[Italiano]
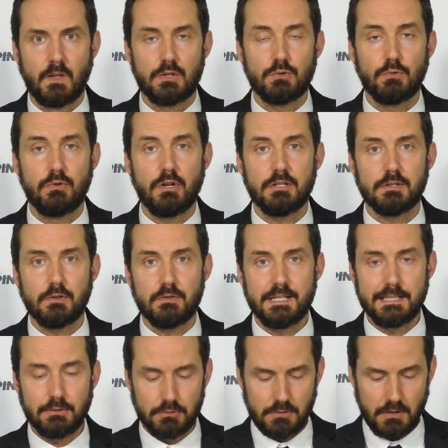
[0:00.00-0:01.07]
Sul nostro
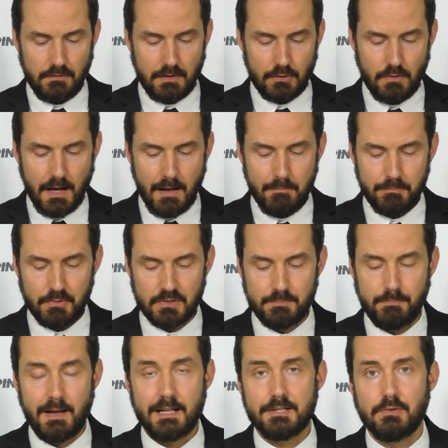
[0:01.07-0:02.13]
sito trovano ampio
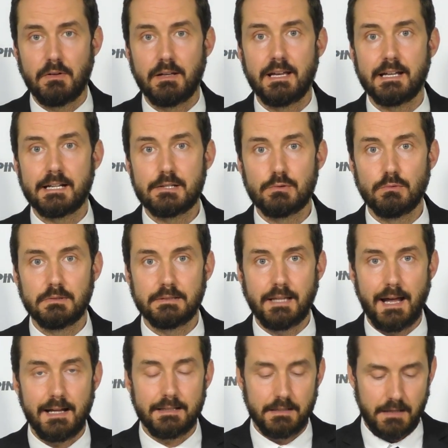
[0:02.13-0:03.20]
spazio anche
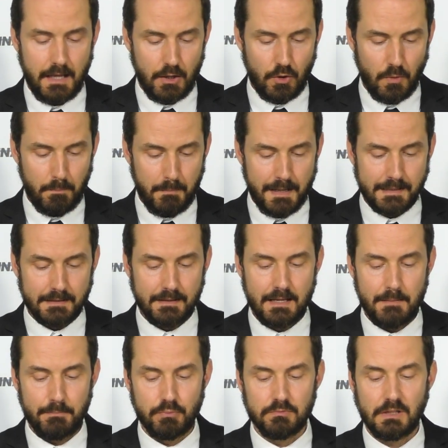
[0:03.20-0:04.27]
risultati e commenti degli
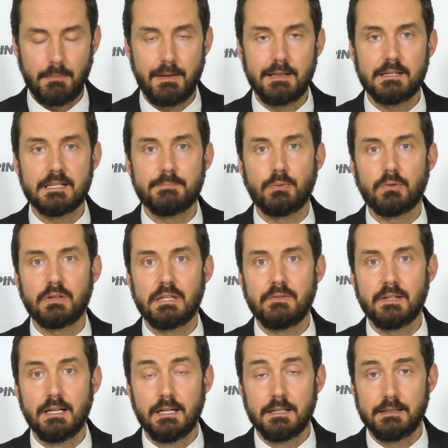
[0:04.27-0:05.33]
appuntamenti
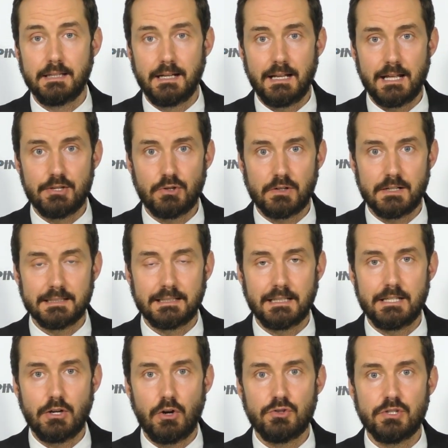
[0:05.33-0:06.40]
sportivi della giornata
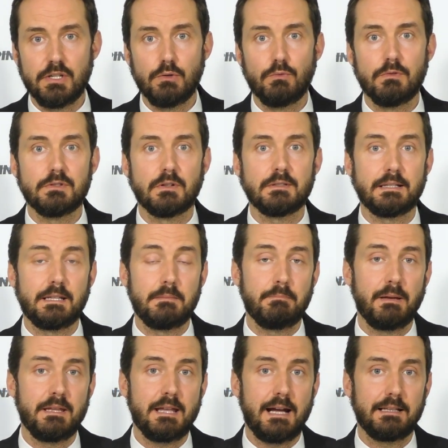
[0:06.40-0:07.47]
di oggi in cui sono state
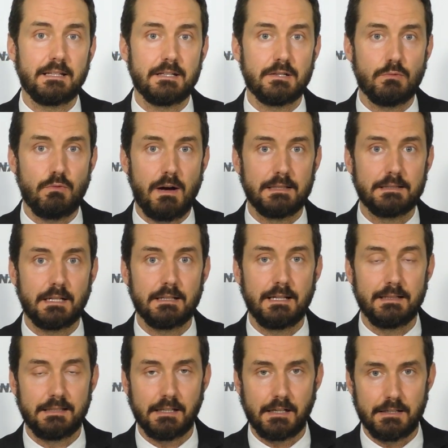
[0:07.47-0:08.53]
impegnate squadre del
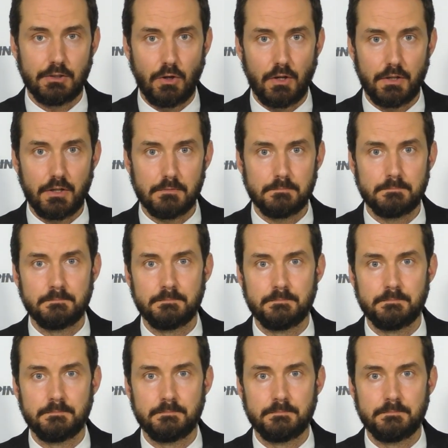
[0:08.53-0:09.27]
territorio.